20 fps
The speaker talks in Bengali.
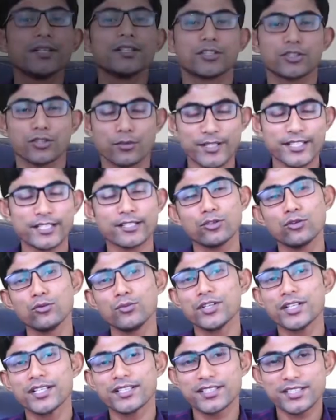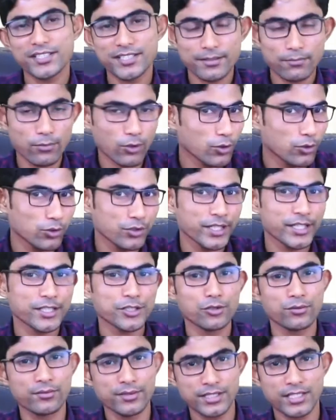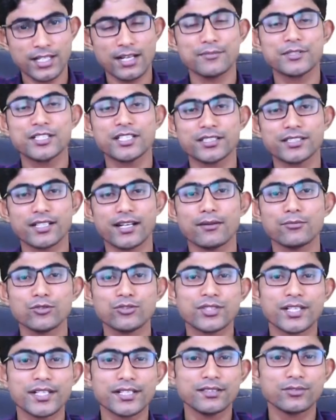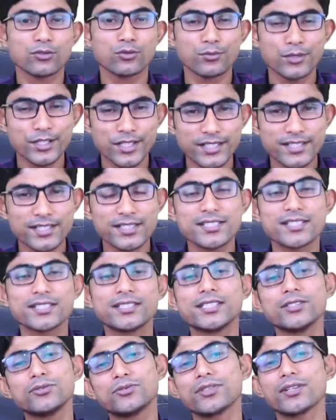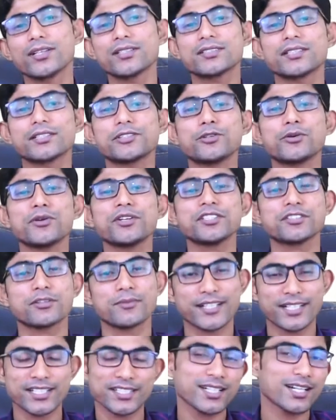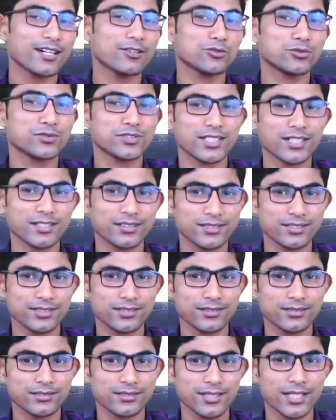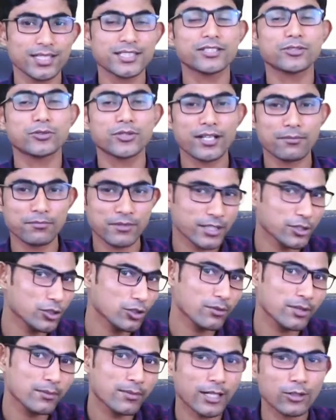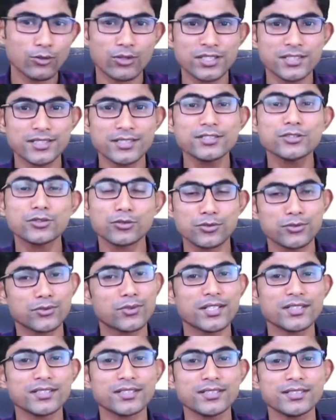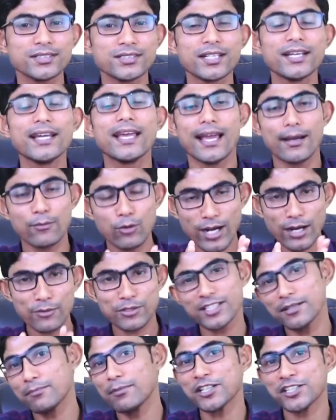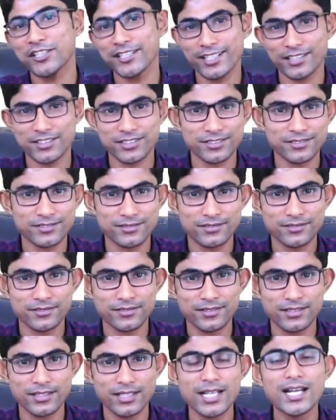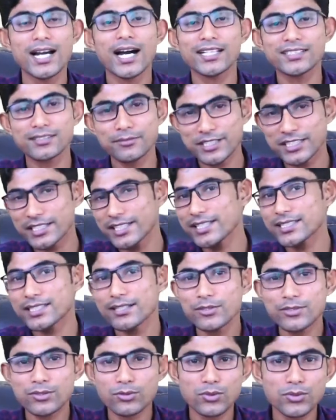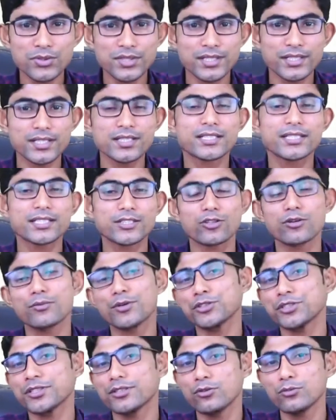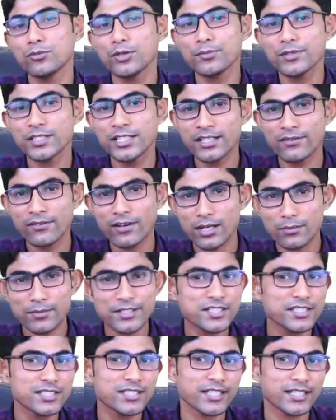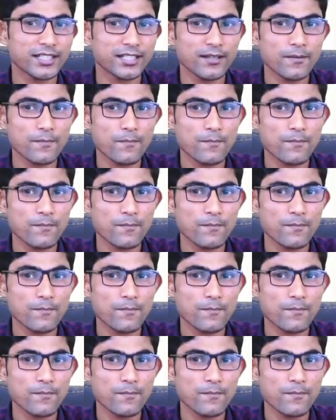সবাইকে হোমি ডাইজেস্টের পক্ষ থেকে শুভেচ্ছা আমি ডাক্তার আবু সাইদ হোমি ডাইজেস্টের টিউটোরিয়াল সেকশনে সবাইকে স্বাগত জানাচ্ছি আশা করি আপনারা সবাই ভালো আছেন সুস্থ আছেন এবং আমাদের পাশেই আছেন আজ আমি ডিএসএমএস কোর্সের দ্বিতীয় বর্ষের হোমিওপ্যাথিক ফার্মাসি থেকে